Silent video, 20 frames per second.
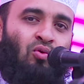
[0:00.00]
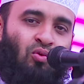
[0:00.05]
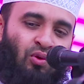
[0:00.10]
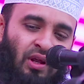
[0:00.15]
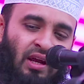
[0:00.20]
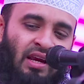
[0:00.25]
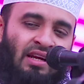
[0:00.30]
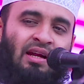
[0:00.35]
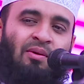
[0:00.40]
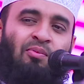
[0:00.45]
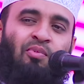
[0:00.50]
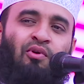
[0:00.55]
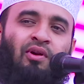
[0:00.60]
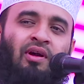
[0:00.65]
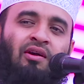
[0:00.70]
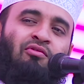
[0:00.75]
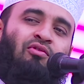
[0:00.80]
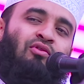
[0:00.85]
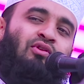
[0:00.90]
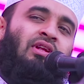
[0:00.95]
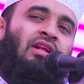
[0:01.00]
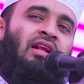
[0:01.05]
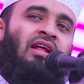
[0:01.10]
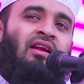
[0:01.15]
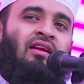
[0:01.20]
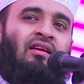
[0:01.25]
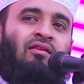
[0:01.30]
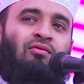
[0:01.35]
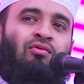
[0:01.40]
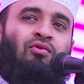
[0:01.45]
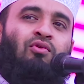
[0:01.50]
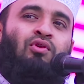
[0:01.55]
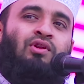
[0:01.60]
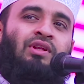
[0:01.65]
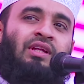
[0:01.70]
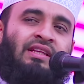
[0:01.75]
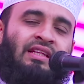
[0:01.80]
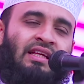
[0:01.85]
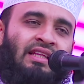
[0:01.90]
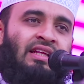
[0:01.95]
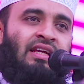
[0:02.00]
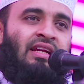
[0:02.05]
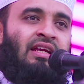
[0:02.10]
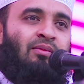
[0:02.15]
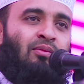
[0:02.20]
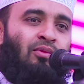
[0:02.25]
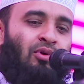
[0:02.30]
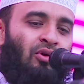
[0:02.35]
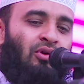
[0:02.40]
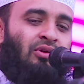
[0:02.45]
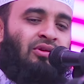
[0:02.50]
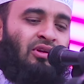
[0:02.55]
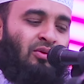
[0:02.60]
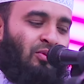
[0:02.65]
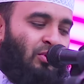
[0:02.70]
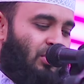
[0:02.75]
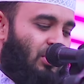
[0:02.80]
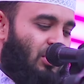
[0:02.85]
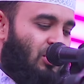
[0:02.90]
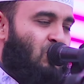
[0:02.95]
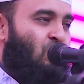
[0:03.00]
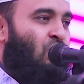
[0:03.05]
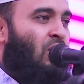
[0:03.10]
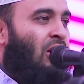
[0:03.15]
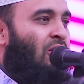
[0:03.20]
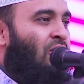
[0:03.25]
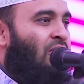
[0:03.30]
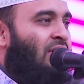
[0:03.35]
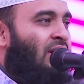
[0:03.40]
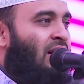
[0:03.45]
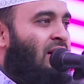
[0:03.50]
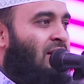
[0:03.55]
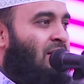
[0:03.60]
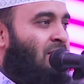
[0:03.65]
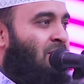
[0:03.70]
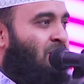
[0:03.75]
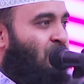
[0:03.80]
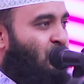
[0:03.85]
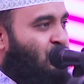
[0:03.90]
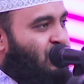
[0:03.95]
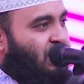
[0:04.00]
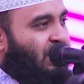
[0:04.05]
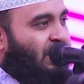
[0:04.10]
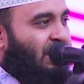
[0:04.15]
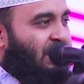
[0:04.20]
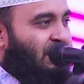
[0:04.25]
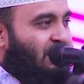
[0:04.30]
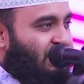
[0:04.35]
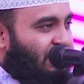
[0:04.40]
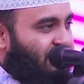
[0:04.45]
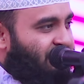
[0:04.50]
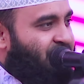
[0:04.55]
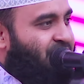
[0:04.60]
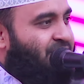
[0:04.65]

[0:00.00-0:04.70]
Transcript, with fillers: উনি এটা পড়ে ফু দিলেন ফু দিতে দেরি মুহূর্তের মধ্যে সোয়াল একটা বসে গিয়েছে